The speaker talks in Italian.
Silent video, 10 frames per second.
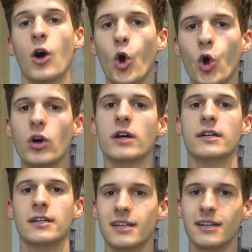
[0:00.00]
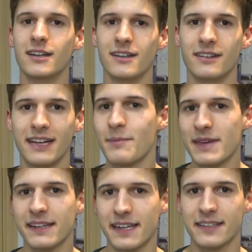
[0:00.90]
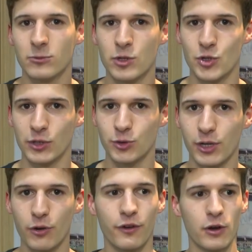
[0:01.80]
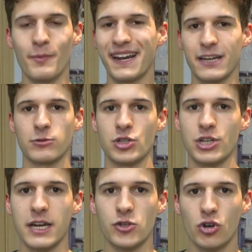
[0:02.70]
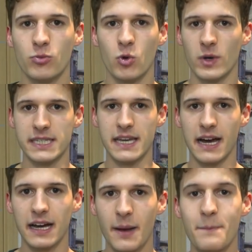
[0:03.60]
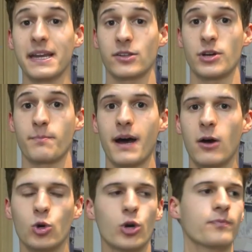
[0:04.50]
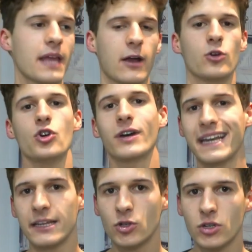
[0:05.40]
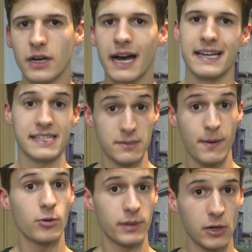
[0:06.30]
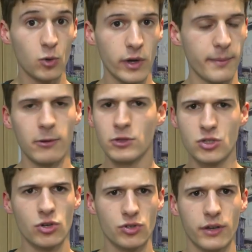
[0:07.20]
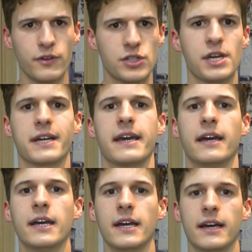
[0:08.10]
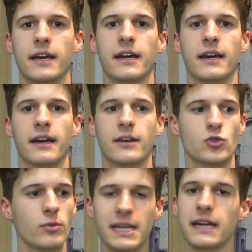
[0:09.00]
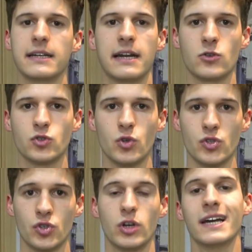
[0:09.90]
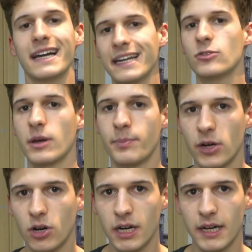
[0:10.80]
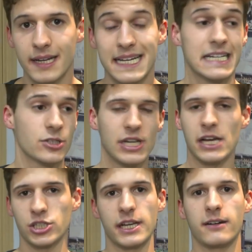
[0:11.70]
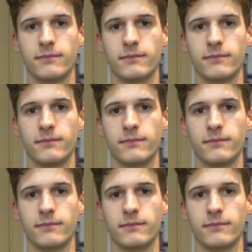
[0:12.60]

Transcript: o eh, cambiare 32 giocatori o fare un mercato a gennaio comunque sia per Giampaolo. Ecco, io credo, anche se spero per lui, ma è un discorso che feci anche eh, sul Milan l'anno scorso, credo che però ci lascerà.